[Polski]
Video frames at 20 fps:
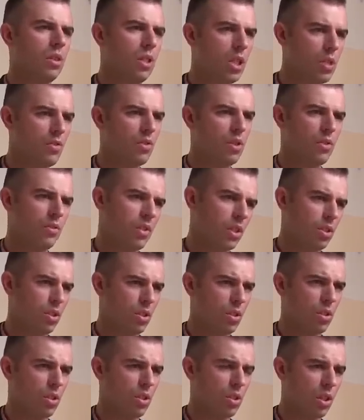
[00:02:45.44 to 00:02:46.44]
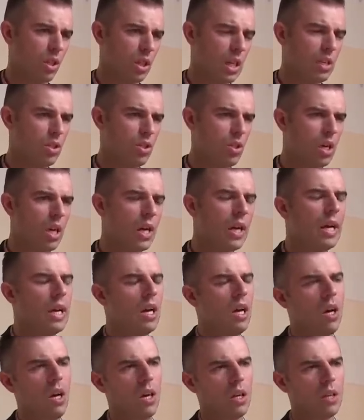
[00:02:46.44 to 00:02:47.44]
Niedźwiedź 2014.
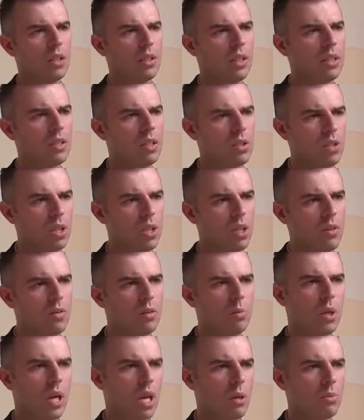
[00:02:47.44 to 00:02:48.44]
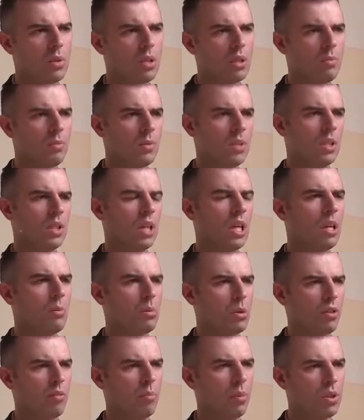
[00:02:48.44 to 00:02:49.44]
E, tradycyjnie wybieramy e,
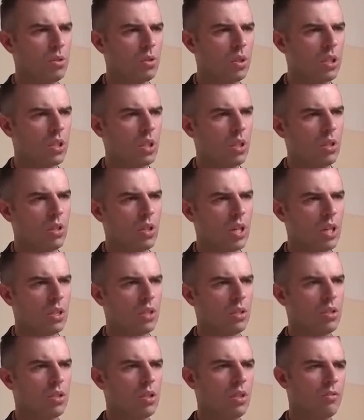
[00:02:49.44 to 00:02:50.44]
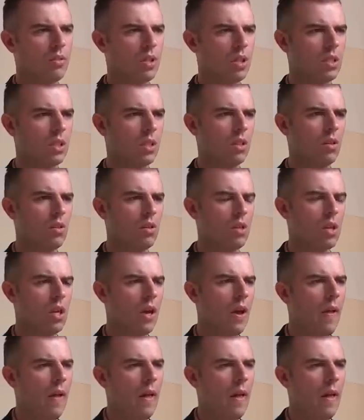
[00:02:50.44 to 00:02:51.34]
najlepszych w pięciu kategoriach, czyli w kategorii